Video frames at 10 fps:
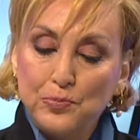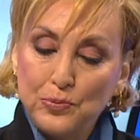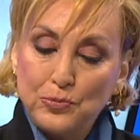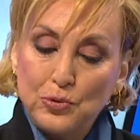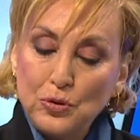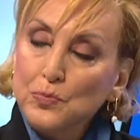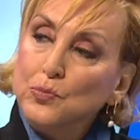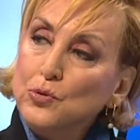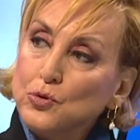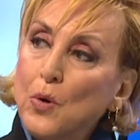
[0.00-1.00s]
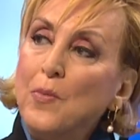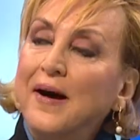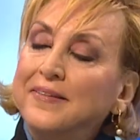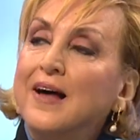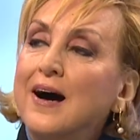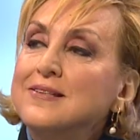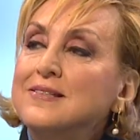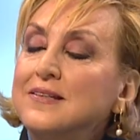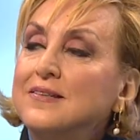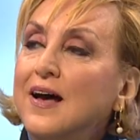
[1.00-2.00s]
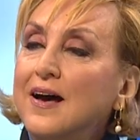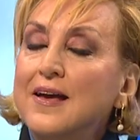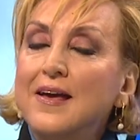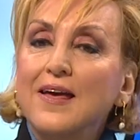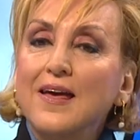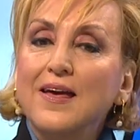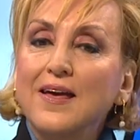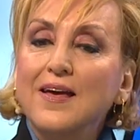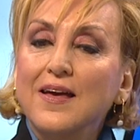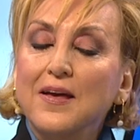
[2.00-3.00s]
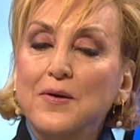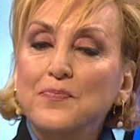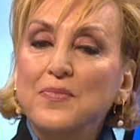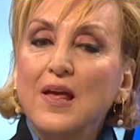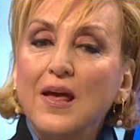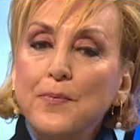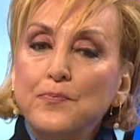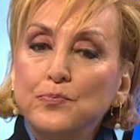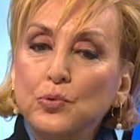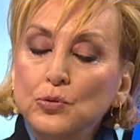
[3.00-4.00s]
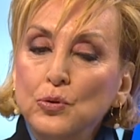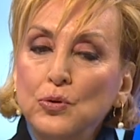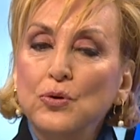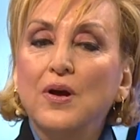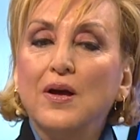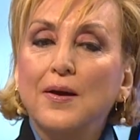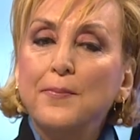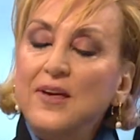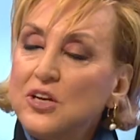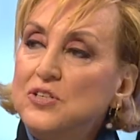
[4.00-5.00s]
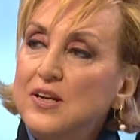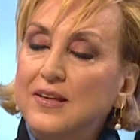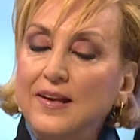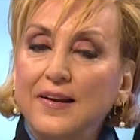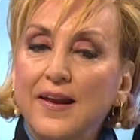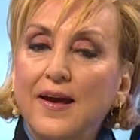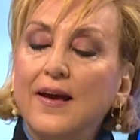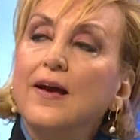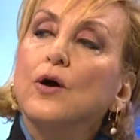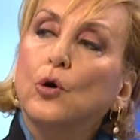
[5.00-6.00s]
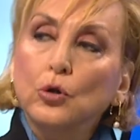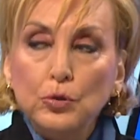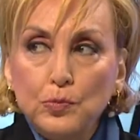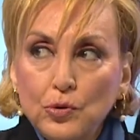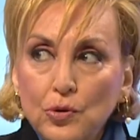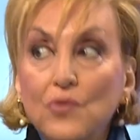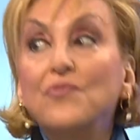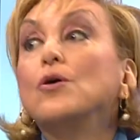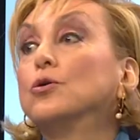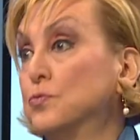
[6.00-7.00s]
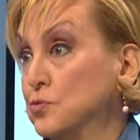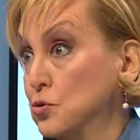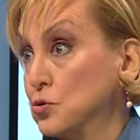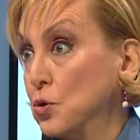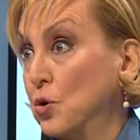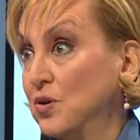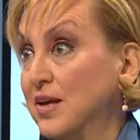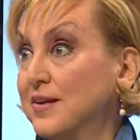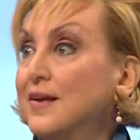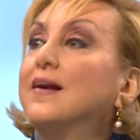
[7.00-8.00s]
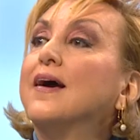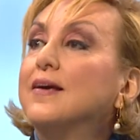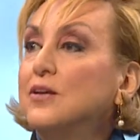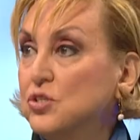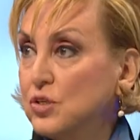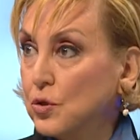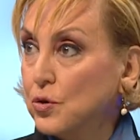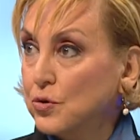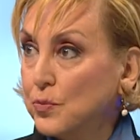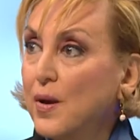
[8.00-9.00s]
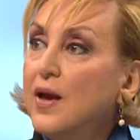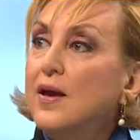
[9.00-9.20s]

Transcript: bütün bu romanda aslında e, hep bunu bir şekilde olumlu ve olumsuz yönleriyle işliyorum.